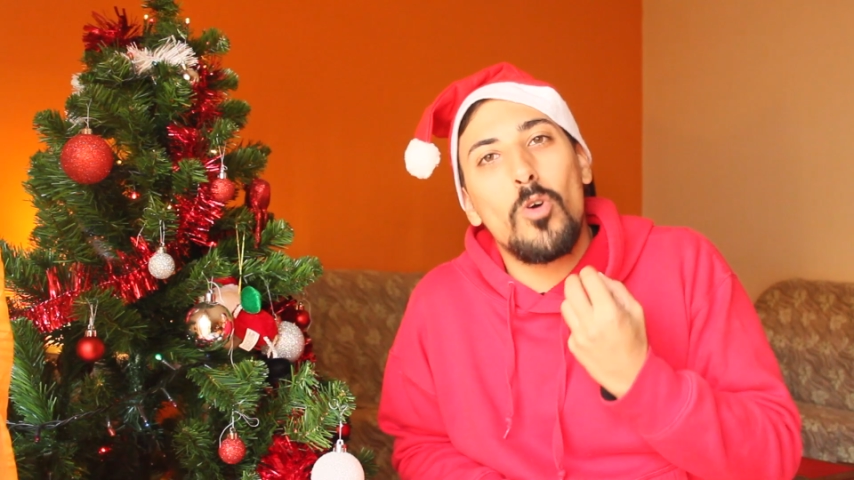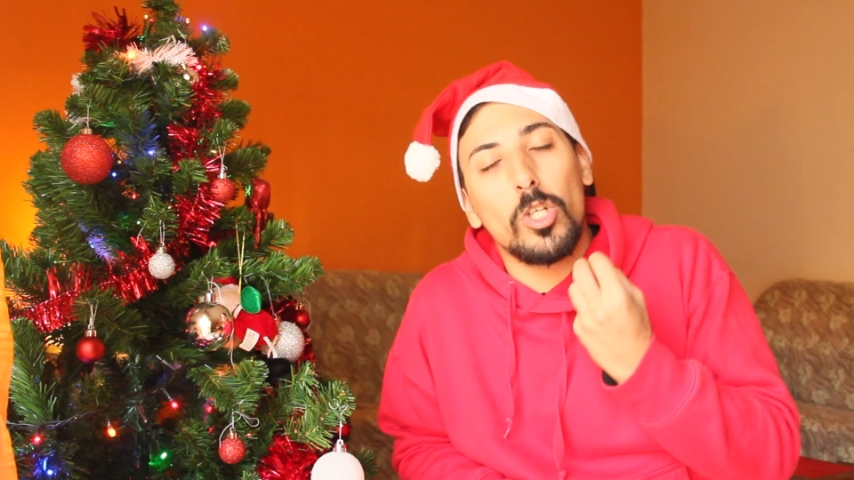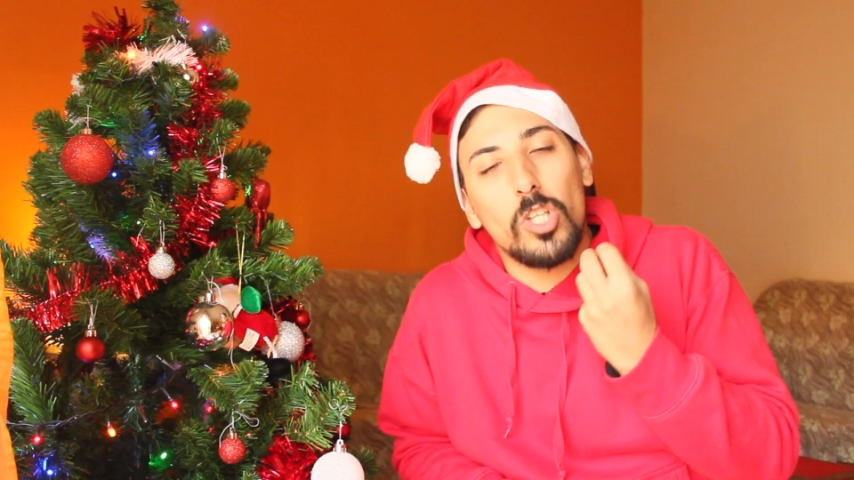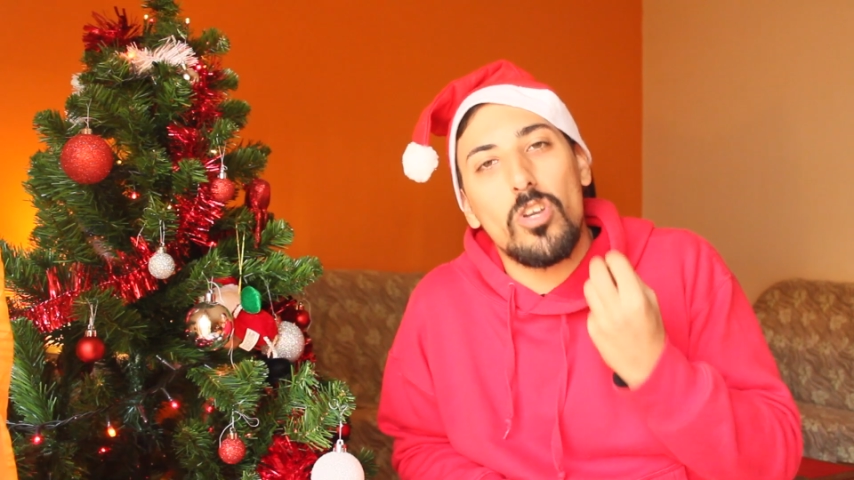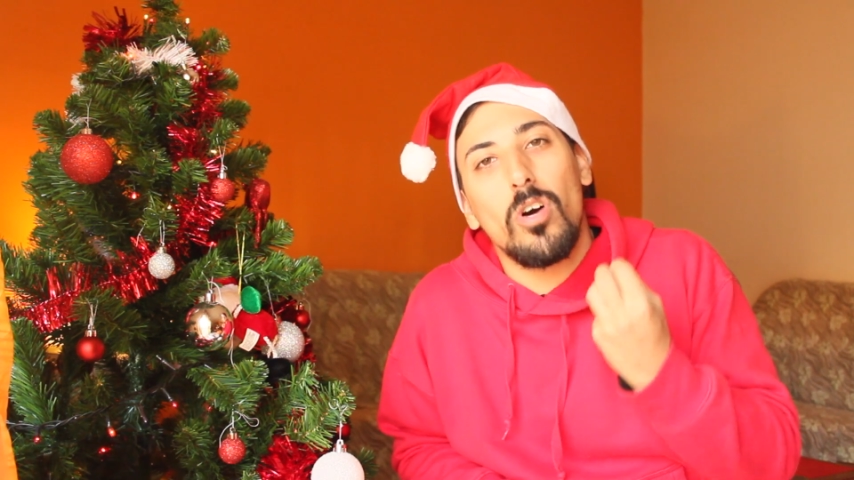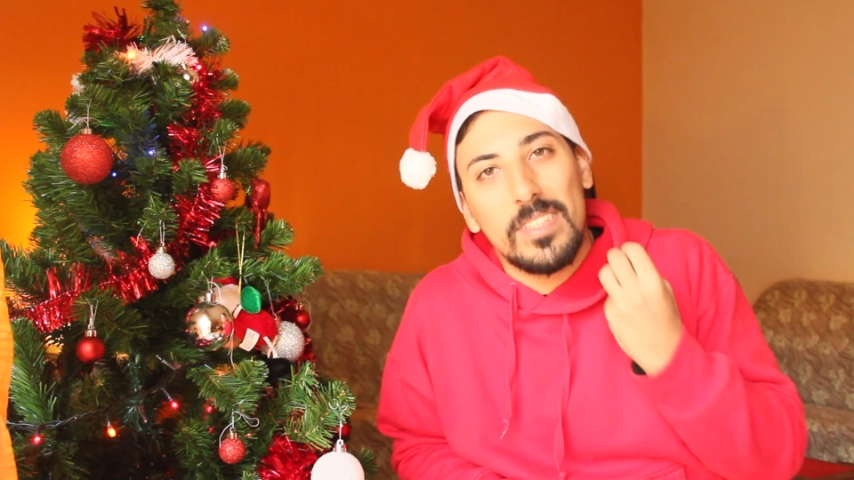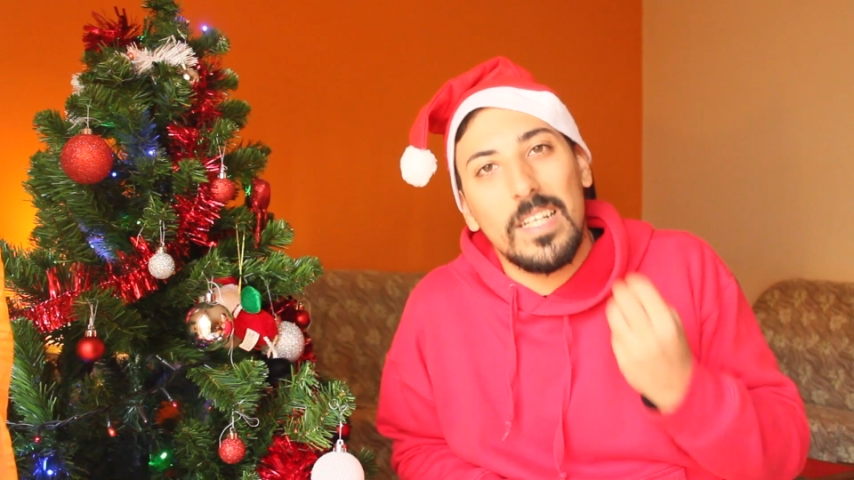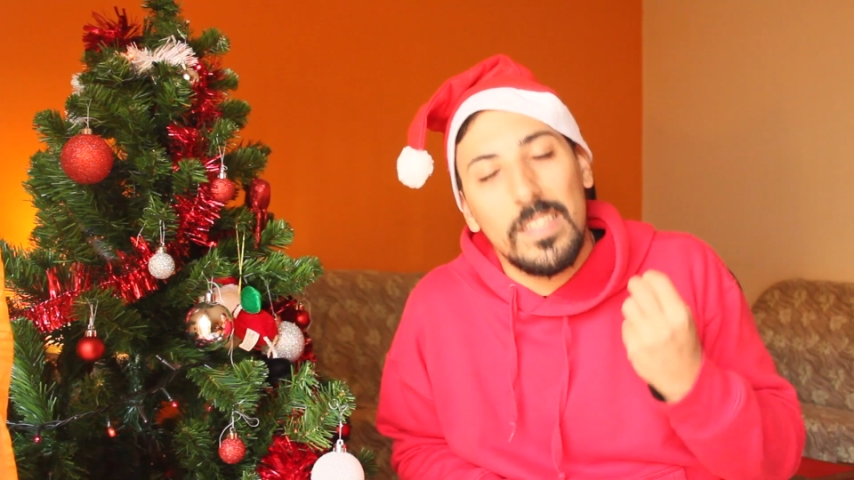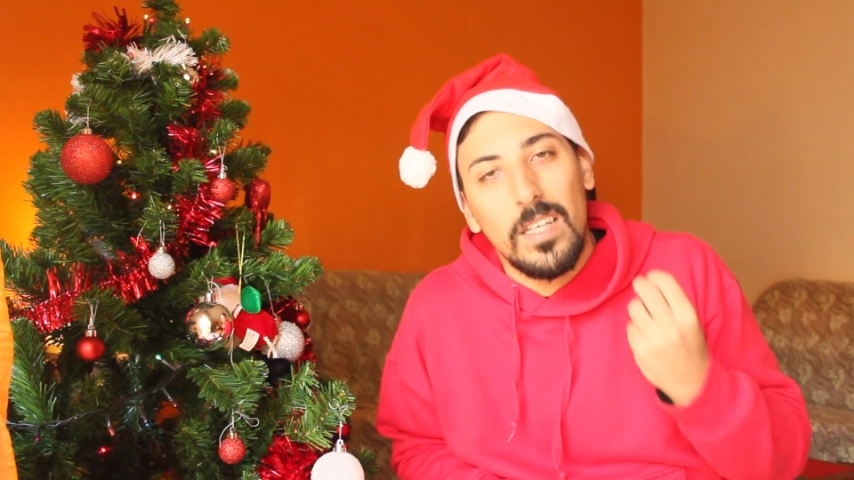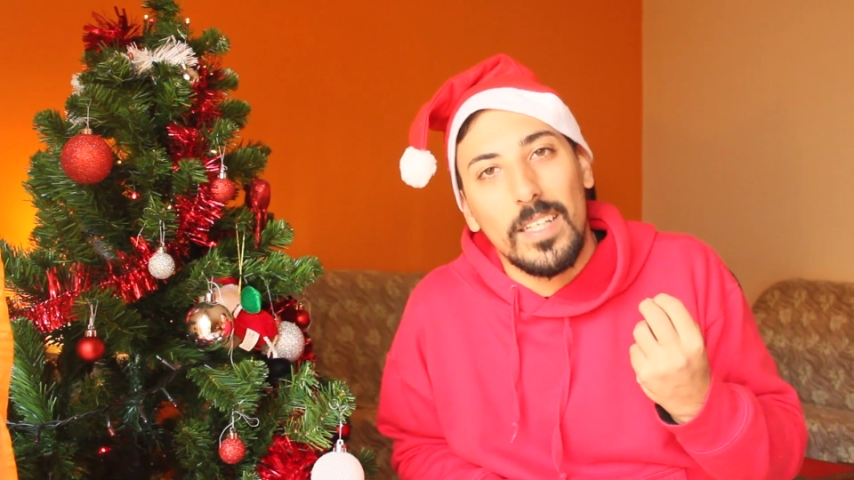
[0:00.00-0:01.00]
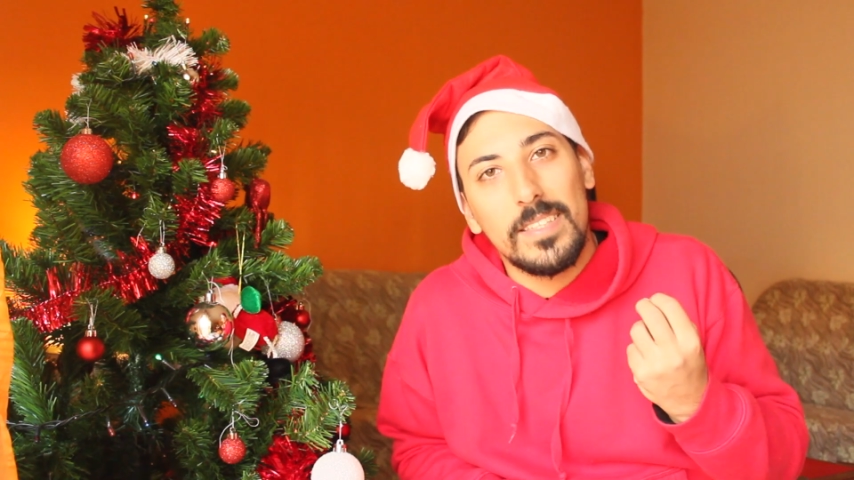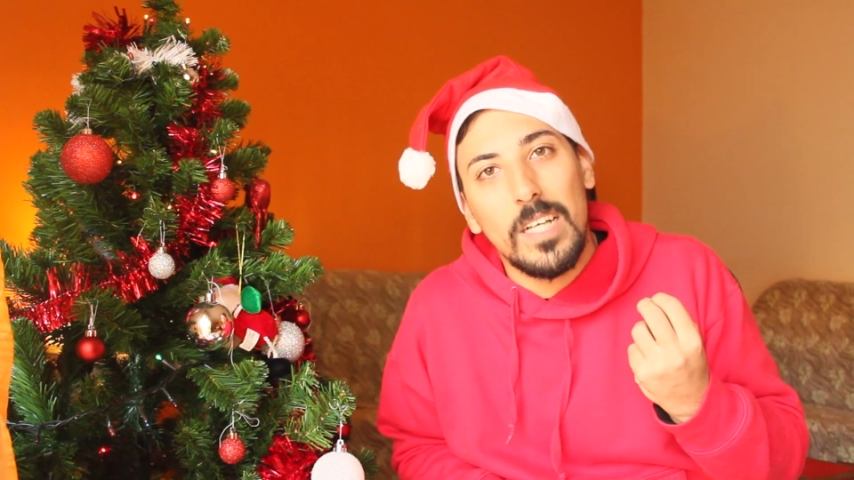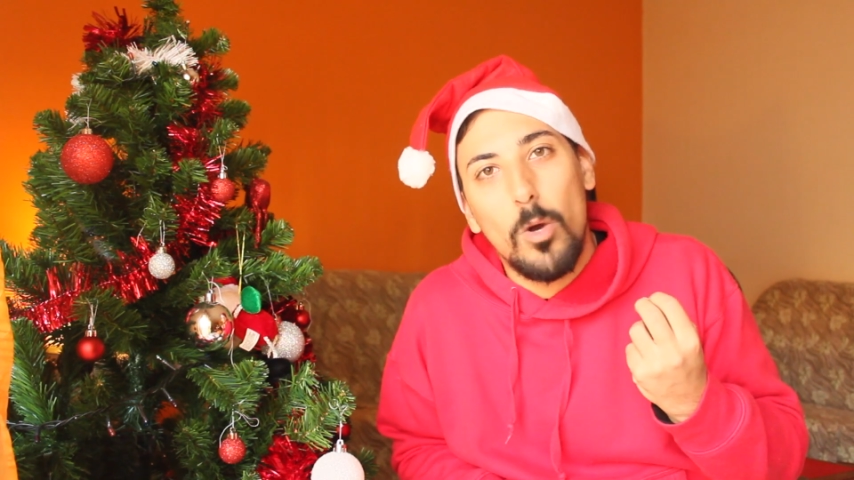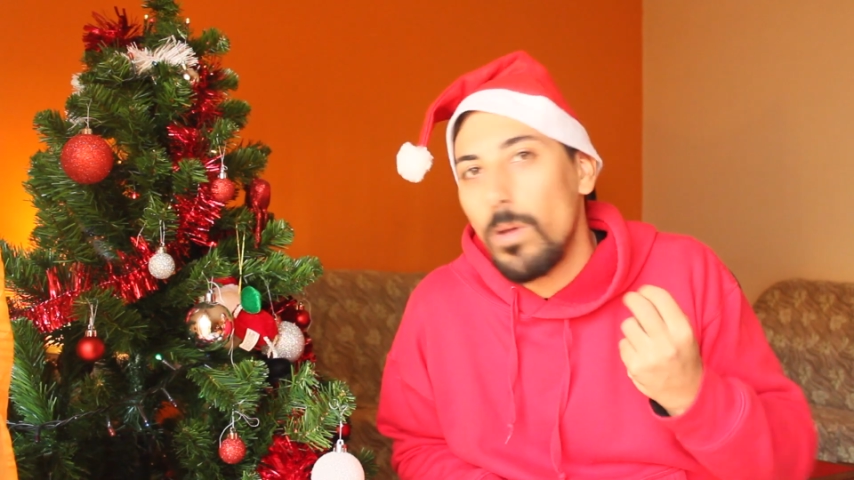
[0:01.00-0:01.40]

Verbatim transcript: cor-de-rosa que dança,